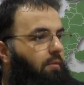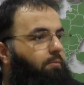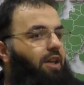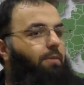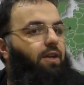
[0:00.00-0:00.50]

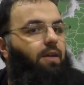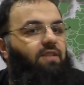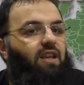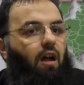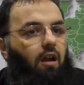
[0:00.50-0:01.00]

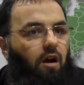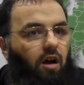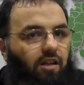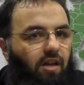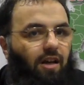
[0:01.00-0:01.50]
birbirimize Allah'ı
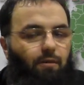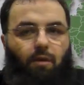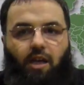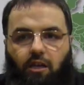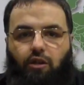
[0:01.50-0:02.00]

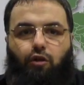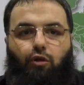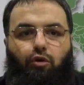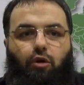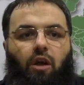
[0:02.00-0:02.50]
hatırlatmaya
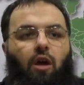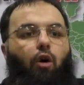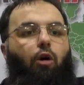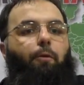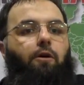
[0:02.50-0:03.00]
gidiyorduk,
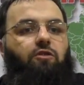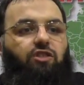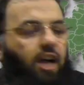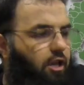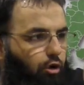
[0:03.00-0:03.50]
o
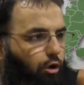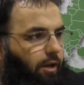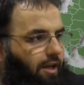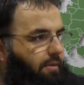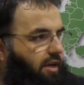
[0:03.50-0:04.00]
bonzayı
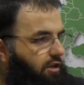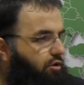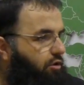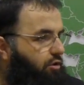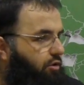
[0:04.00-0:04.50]
kullanmaya
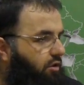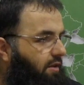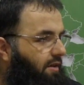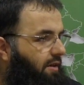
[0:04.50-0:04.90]
gidiyordu.